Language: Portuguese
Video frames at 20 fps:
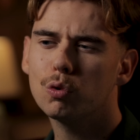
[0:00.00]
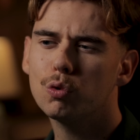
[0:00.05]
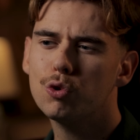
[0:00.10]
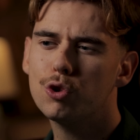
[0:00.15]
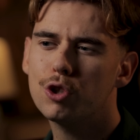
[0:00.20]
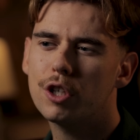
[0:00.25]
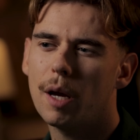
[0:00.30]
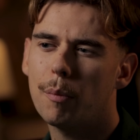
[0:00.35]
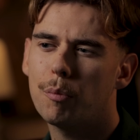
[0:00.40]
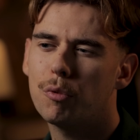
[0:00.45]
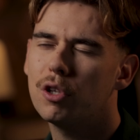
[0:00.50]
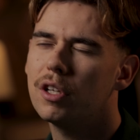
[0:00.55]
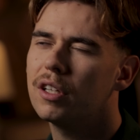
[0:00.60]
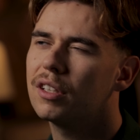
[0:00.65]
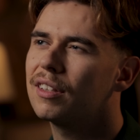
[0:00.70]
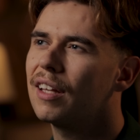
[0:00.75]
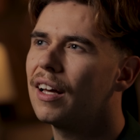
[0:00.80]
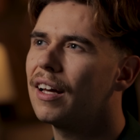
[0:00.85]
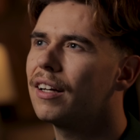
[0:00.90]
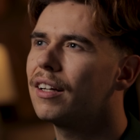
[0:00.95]
o luxo que é poder
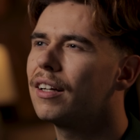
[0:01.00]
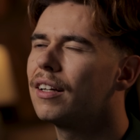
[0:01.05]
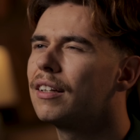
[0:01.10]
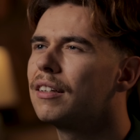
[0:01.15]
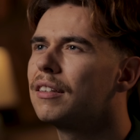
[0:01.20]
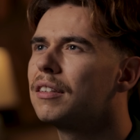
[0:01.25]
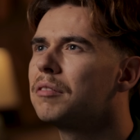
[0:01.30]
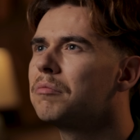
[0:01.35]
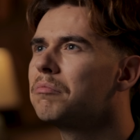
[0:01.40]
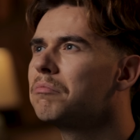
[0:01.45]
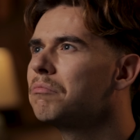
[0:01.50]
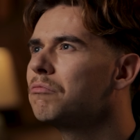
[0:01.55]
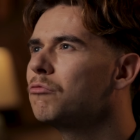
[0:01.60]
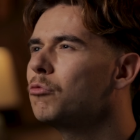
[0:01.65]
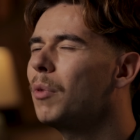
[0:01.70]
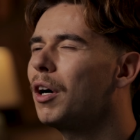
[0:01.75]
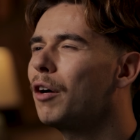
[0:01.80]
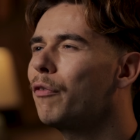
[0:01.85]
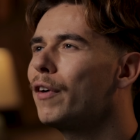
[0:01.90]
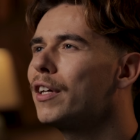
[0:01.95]
estar
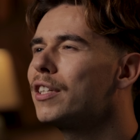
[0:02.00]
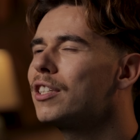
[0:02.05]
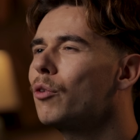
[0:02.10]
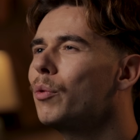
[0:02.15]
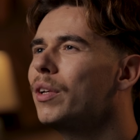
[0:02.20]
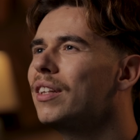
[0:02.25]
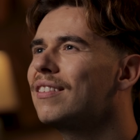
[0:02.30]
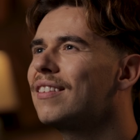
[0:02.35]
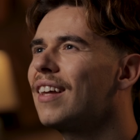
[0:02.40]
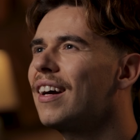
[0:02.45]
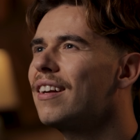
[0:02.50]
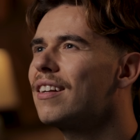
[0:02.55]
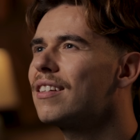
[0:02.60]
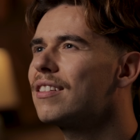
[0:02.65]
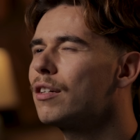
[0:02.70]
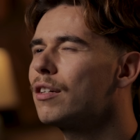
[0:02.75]
uma refeição inteira